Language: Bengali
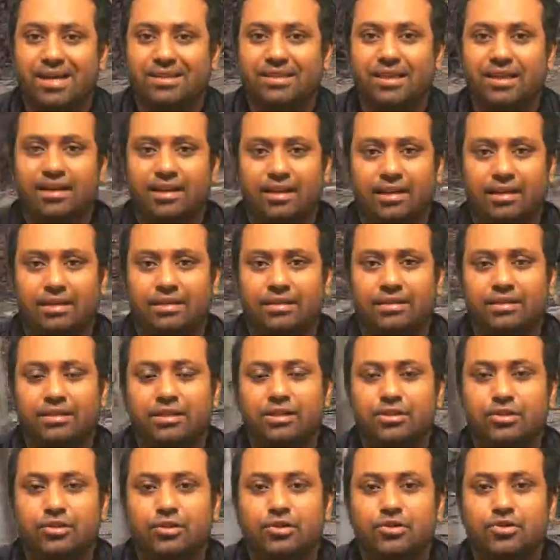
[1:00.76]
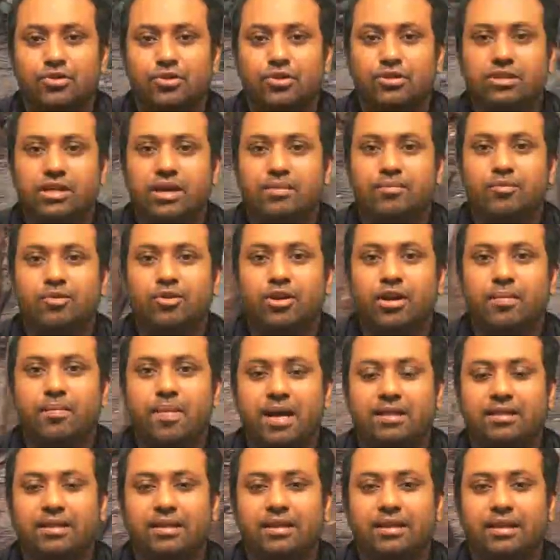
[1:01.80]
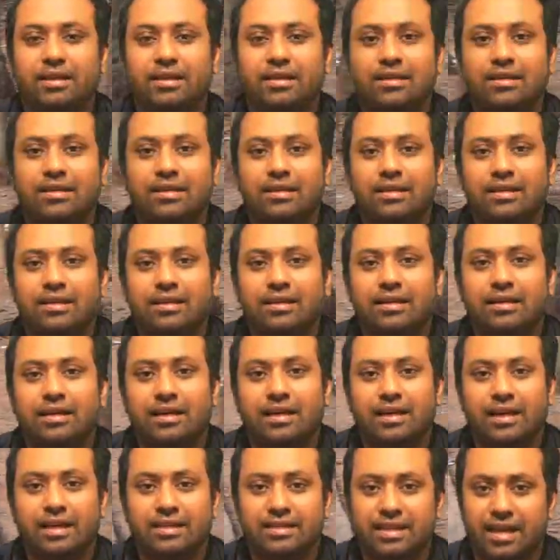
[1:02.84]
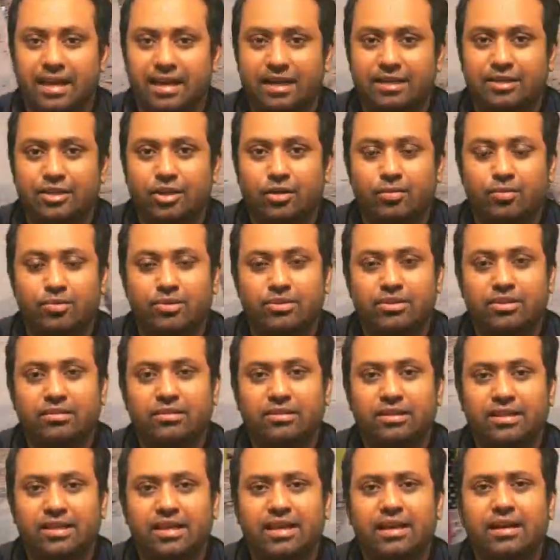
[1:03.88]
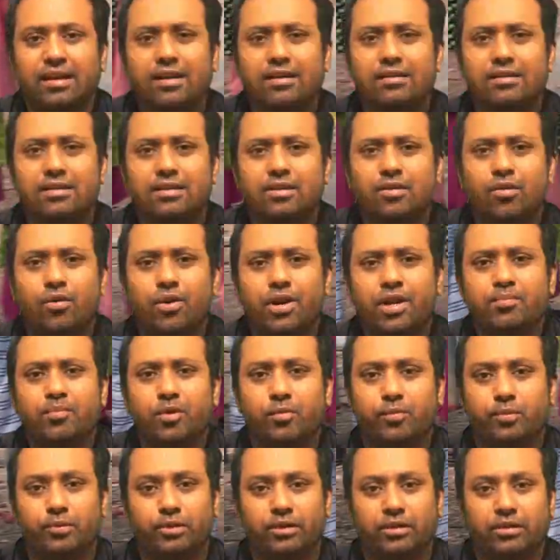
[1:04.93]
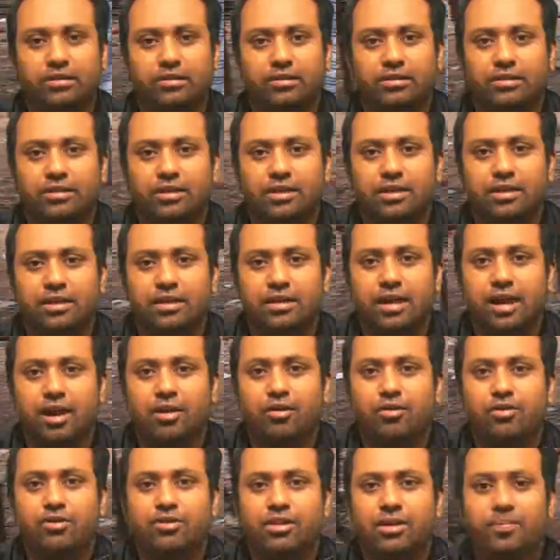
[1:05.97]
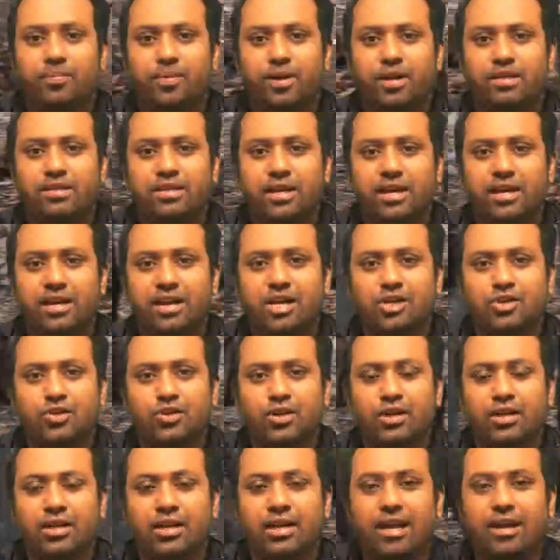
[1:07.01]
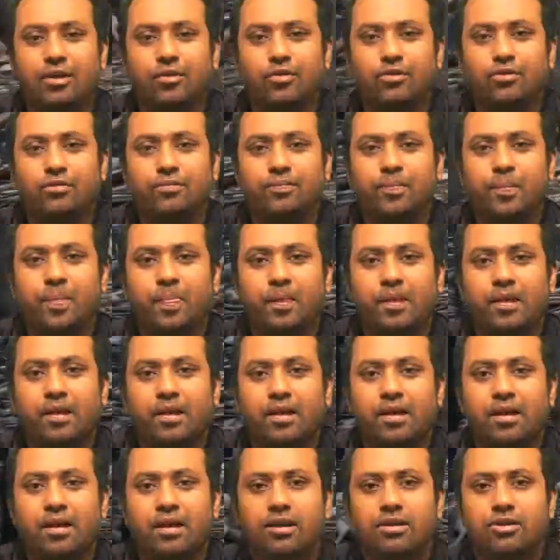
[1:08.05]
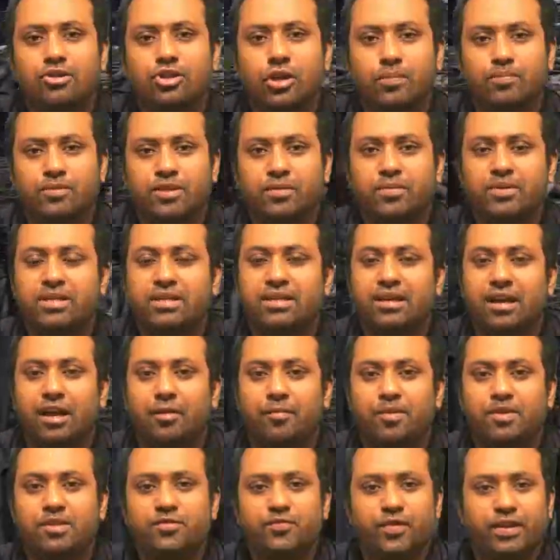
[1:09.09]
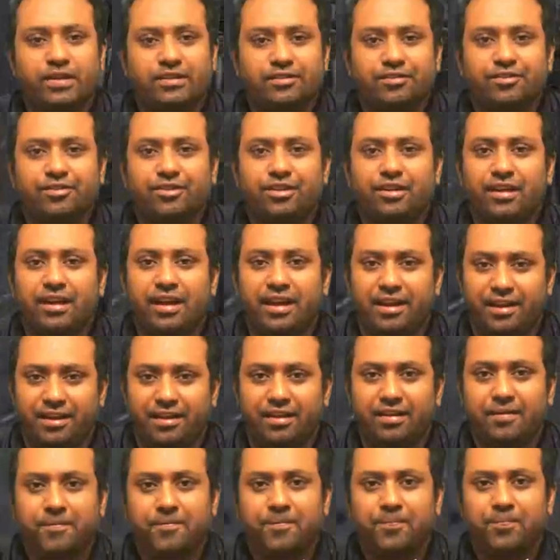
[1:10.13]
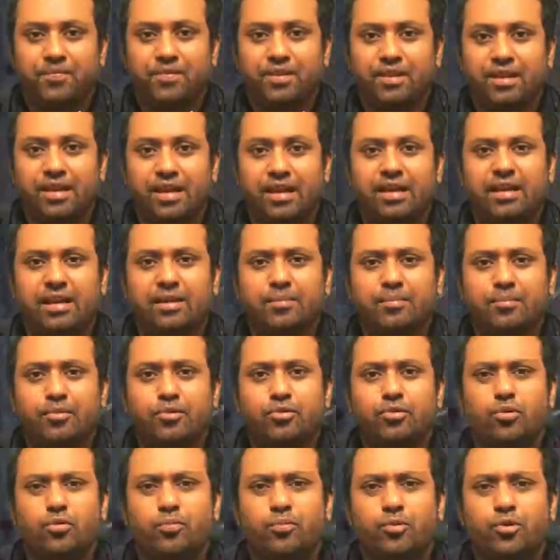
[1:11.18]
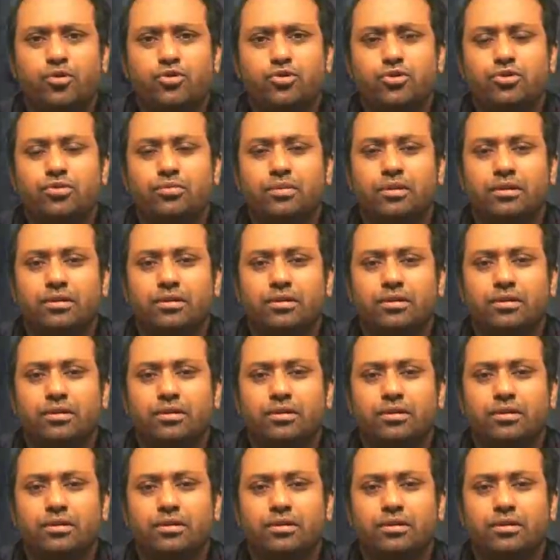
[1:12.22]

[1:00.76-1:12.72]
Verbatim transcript: ভাদাইলে সো দর্শক জামগড়া ভাদাইলে এই জায়গাটা অবস্থান এই এলাকাটা অনেক পপুলার কারণ হচ্ছে আপনারা জানেন আশুলিয়া এখন সবচেয়ে বেশি গার্মেন্টস ফ্যাক্টরি এরিয়া এখানে প্রচুর